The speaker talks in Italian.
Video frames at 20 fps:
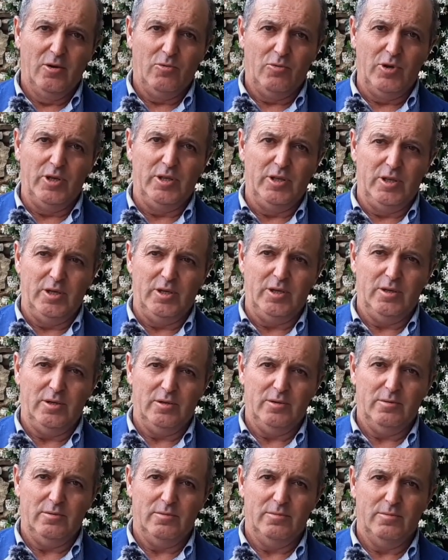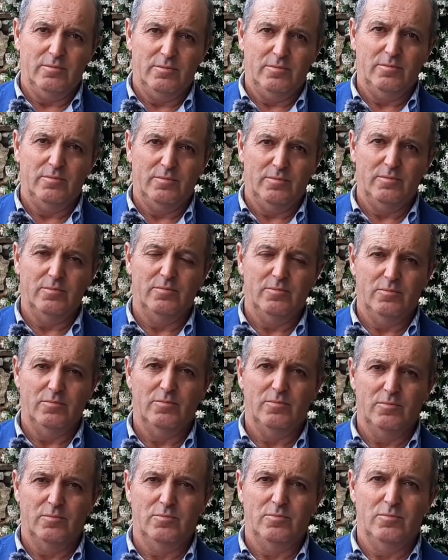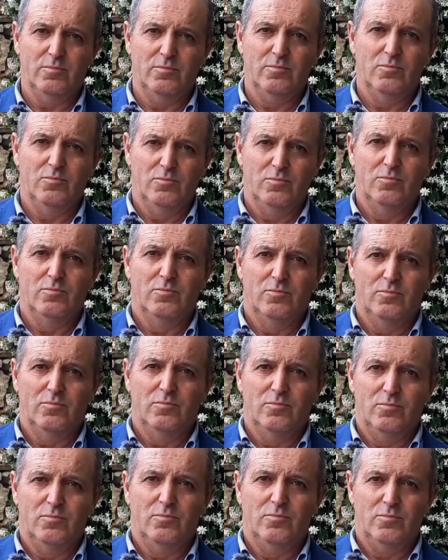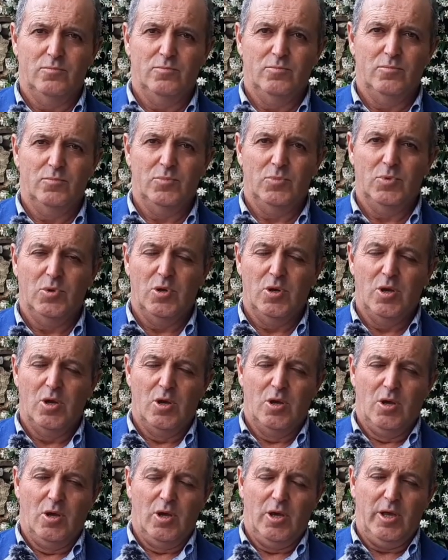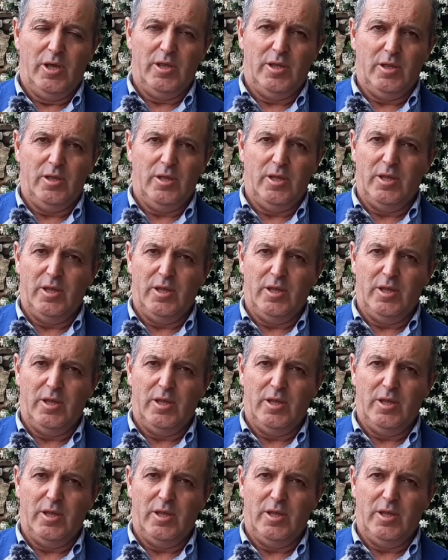Quindi, per il Chietino intendiamo la fascia costiera interna?